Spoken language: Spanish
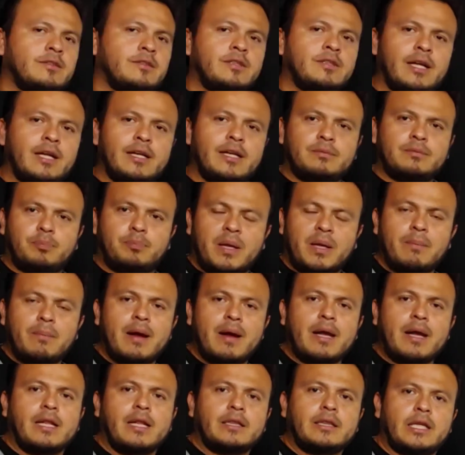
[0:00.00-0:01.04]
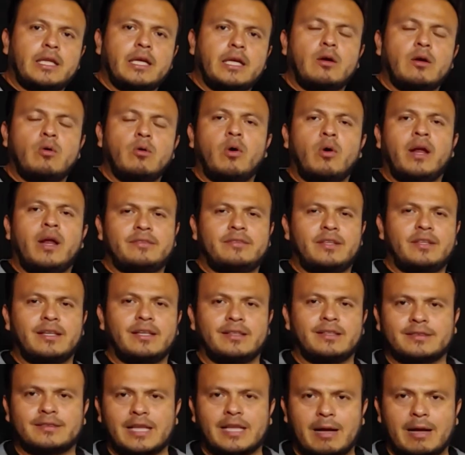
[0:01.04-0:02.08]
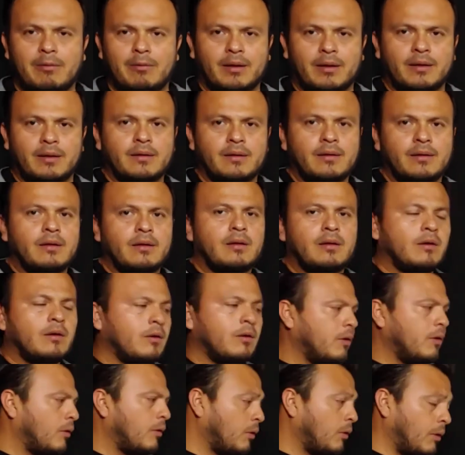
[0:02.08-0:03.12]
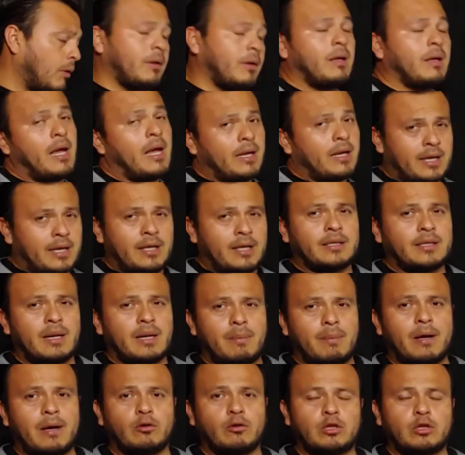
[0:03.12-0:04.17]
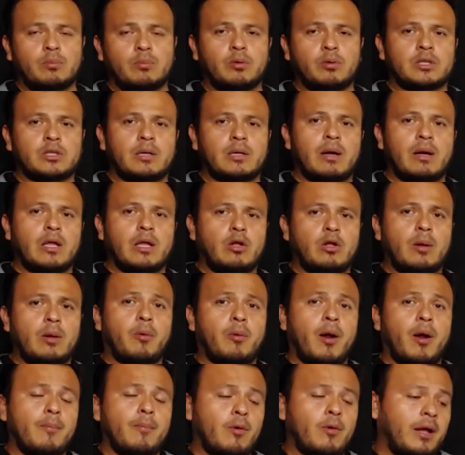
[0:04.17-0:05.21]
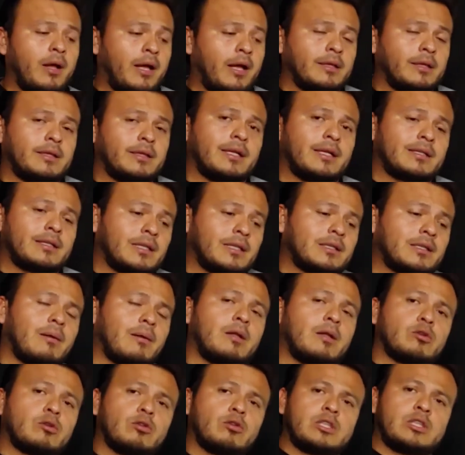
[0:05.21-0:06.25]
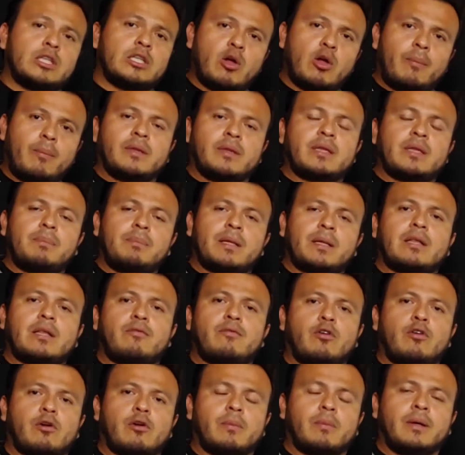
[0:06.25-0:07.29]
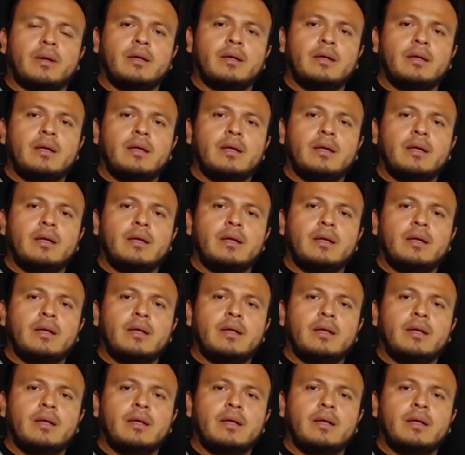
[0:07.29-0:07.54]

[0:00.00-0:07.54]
Si eres permanente o eres inestable. Y aquí entran varios tipos de trabajadores. Por ejemplo, hay gente que está trabajando continuamente en plataforma,